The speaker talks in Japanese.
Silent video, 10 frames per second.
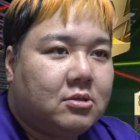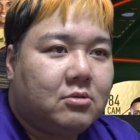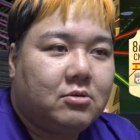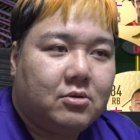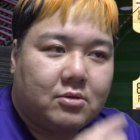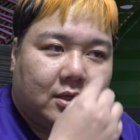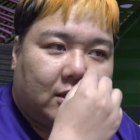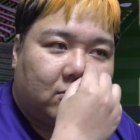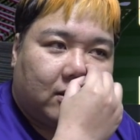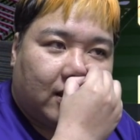うすることによって、
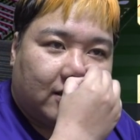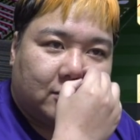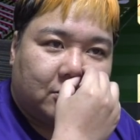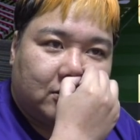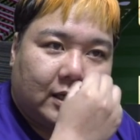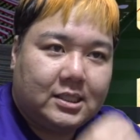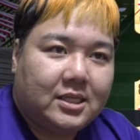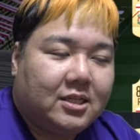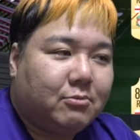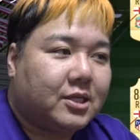後から柔軟に
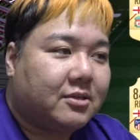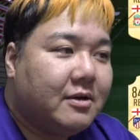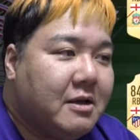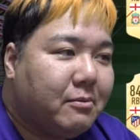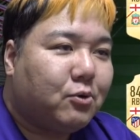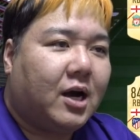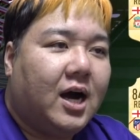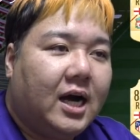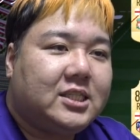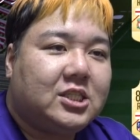何でもできる。ほ
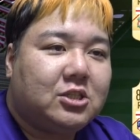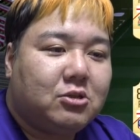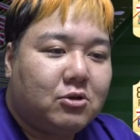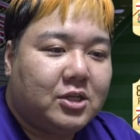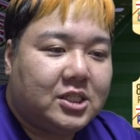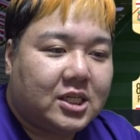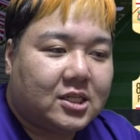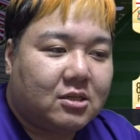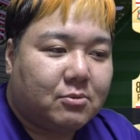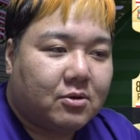ら、86いっちゃっ
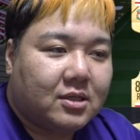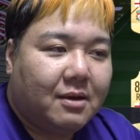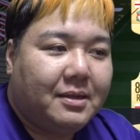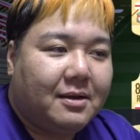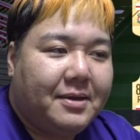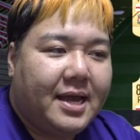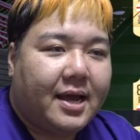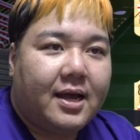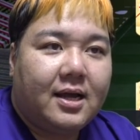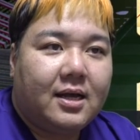てるもん。ダメ。
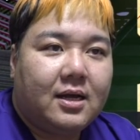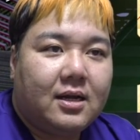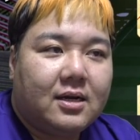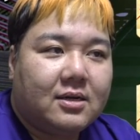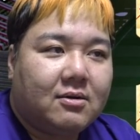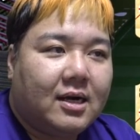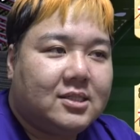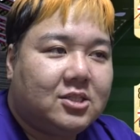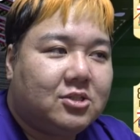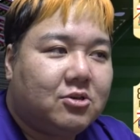これ
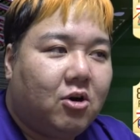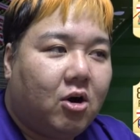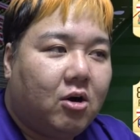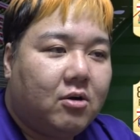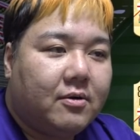8585。